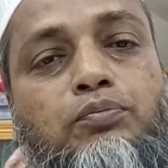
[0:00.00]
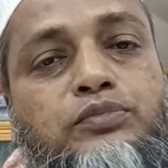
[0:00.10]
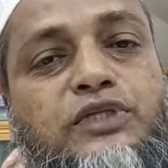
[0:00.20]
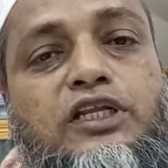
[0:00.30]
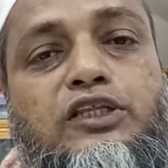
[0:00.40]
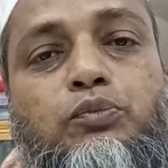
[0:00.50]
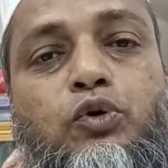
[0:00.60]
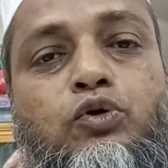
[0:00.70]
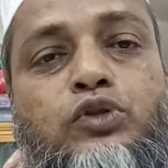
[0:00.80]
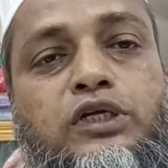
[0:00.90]
ছেলেদের
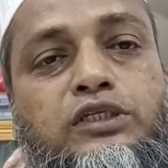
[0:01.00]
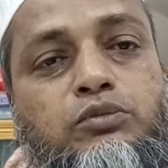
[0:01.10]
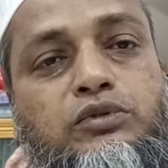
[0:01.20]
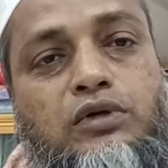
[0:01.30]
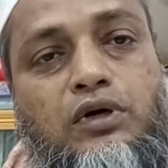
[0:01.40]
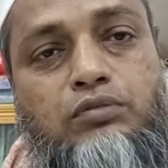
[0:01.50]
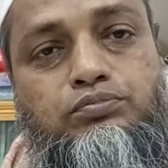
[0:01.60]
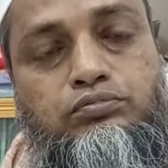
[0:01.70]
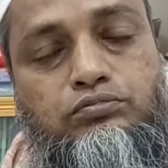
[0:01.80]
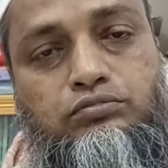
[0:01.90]
পক্ষ থেকে যেমন
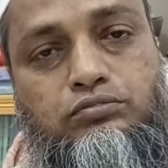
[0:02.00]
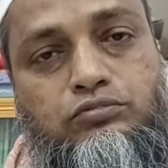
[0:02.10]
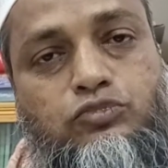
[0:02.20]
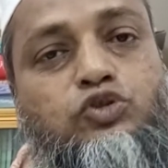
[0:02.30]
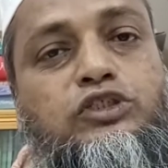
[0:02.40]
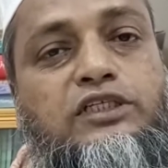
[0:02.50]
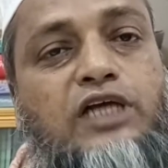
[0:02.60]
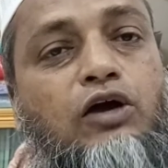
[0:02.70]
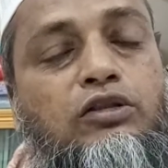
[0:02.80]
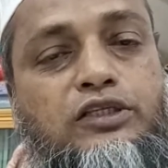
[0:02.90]
দুটা
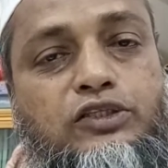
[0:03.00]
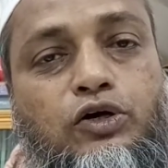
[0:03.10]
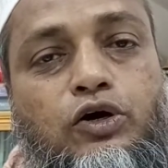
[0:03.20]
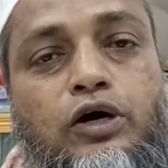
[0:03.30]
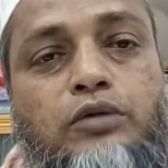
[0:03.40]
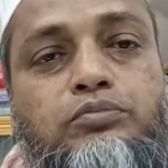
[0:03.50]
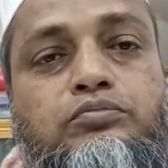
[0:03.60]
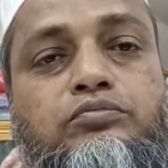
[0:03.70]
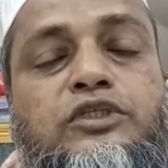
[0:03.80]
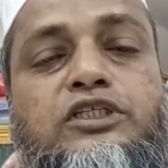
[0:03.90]
ছাগল দিতে হয়
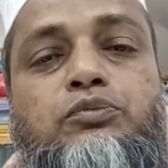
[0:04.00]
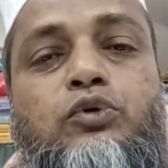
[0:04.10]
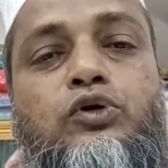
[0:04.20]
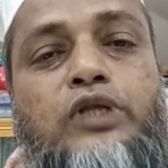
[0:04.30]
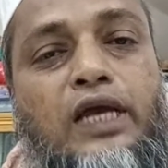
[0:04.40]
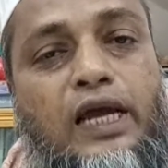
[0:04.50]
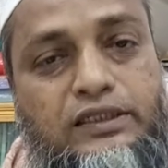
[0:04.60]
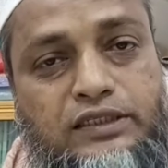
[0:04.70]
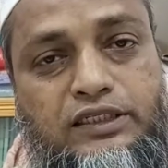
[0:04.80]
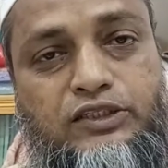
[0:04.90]
মেয়েদের পক্ষ থেকে
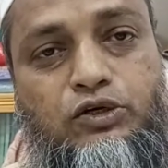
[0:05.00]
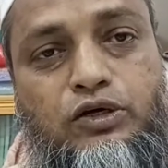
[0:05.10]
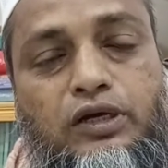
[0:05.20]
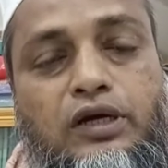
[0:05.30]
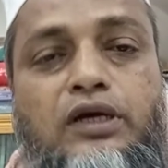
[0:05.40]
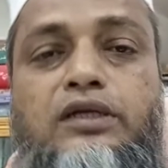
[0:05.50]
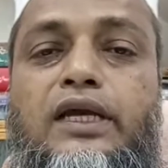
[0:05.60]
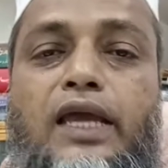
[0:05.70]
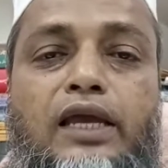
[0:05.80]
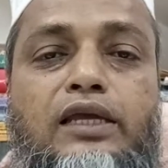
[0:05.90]
একটা দিতে হয় ঠিক
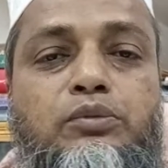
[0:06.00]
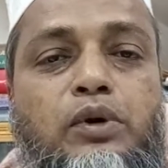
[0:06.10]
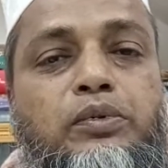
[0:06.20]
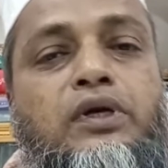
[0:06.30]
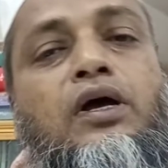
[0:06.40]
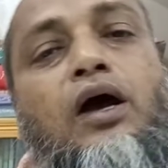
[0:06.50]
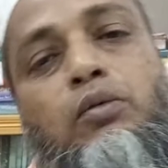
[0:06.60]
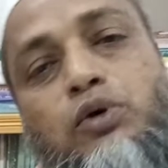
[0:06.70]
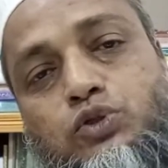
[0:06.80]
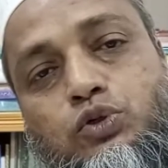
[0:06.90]
একইভাবে
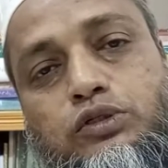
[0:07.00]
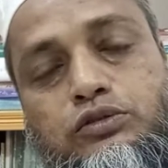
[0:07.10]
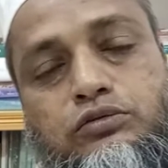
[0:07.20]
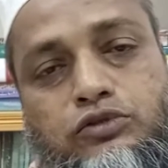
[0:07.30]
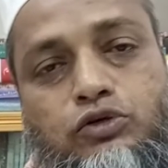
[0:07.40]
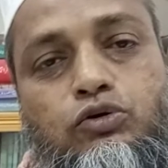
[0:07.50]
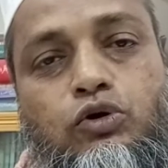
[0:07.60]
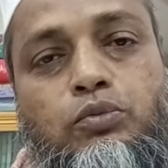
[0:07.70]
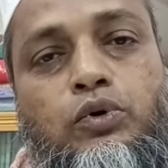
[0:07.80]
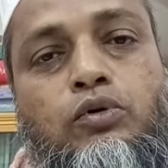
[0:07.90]
শরিক যখন
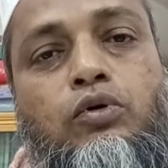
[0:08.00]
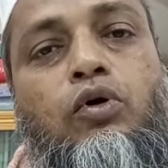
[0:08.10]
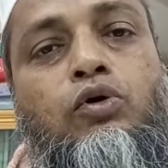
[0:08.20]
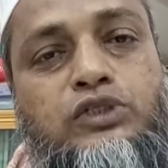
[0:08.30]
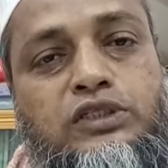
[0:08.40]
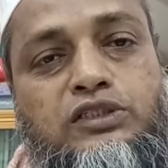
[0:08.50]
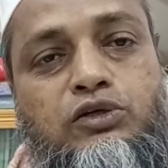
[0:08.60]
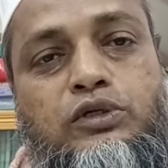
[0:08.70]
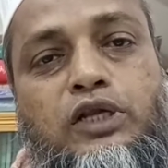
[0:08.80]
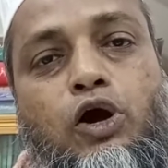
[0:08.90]
হব অংশীদার
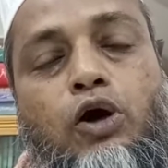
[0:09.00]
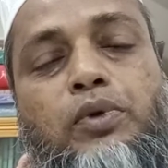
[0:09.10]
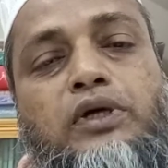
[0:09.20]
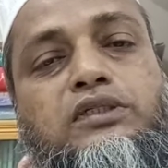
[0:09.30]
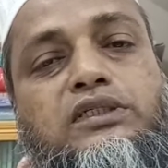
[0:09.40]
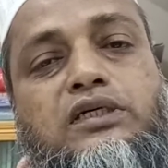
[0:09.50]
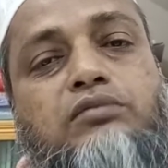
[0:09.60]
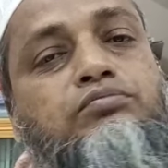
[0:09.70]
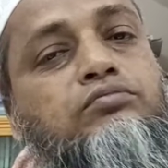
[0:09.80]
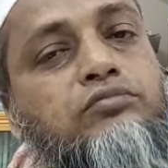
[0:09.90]
যখন নেওয়া হবে সেটা
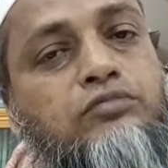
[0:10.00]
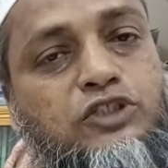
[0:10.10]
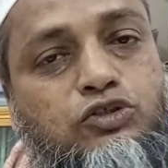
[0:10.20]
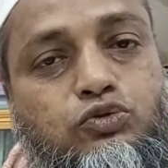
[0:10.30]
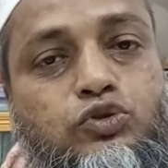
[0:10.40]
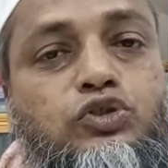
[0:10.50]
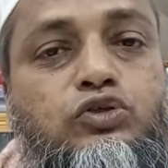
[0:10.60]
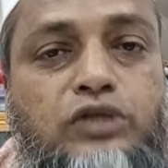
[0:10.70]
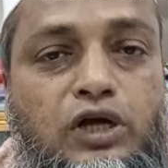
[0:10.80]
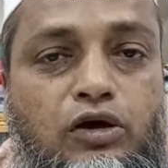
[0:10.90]
যেন দুইজন
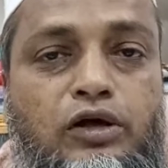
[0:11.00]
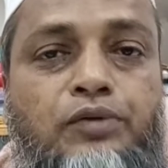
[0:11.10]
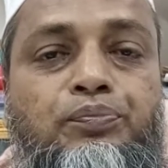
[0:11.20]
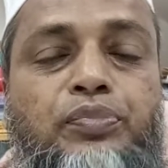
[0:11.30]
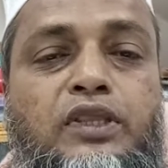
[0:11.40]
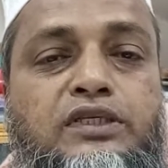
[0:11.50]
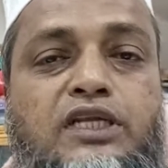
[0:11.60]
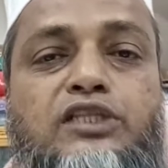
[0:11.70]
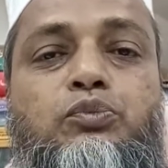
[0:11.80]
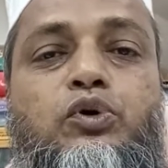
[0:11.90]
নেওয়া হয়
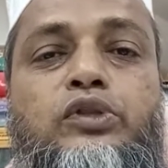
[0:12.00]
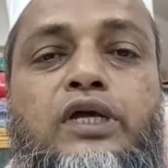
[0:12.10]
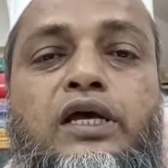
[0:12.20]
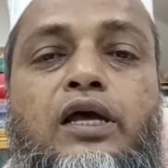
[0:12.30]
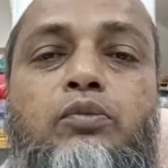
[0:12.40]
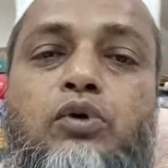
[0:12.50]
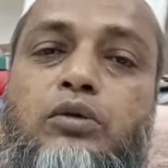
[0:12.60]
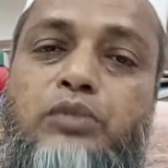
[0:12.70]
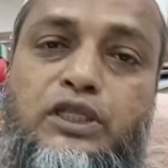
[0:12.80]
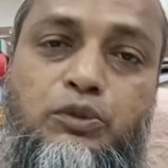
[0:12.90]
ছেলেদের পক্ষ থেকে এবং
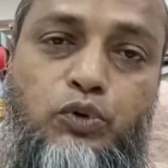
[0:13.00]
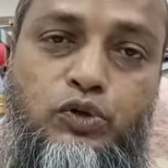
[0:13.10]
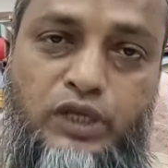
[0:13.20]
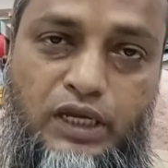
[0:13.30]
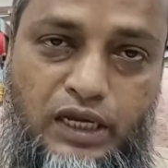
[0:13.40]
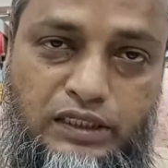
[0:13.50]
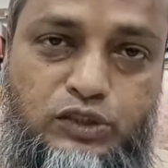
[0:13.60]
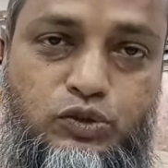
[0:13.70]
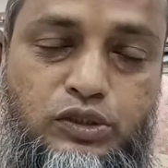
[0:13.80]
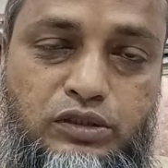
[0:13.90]
মেয়েদের পক্ষ থেকে একটা
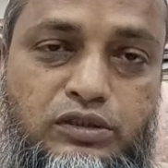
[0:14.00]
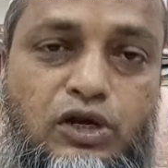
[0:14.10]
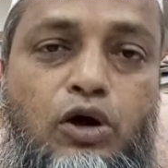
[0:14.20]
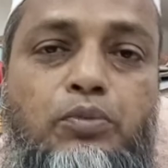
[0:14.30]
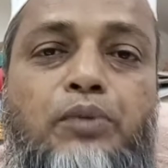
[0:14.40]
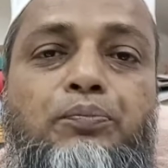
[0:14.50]
শরিক নেওয়া হবে